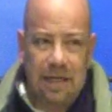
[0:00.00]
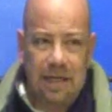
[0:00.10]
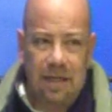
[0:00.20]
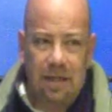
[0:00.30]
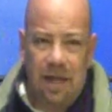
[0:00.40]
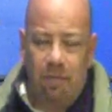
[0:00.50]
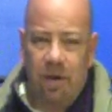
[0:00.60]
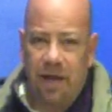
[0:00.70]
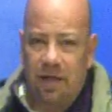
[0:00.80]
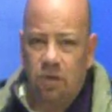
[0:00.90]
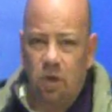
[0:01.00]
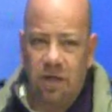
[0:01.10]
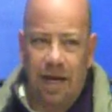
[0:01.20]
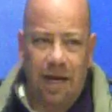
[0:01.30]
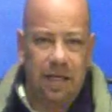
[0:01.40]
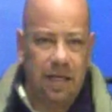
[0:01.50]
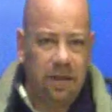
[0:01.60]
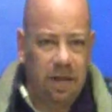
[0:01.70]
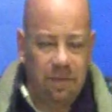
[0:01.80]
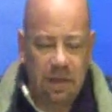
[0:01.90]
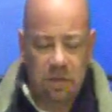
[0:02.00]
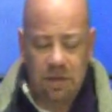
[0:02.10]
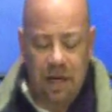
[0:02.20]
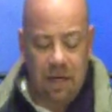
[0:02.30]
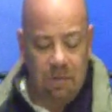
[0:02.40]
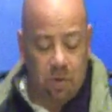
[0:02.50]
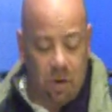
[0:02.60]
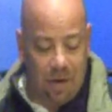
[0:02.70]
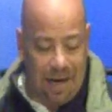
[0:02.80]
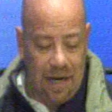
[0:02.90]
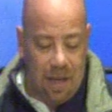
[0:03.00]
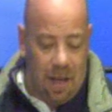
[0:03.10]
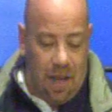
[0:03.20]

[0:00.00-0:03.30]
eh, de la planeación y agenda de entrenamientos del equipo local.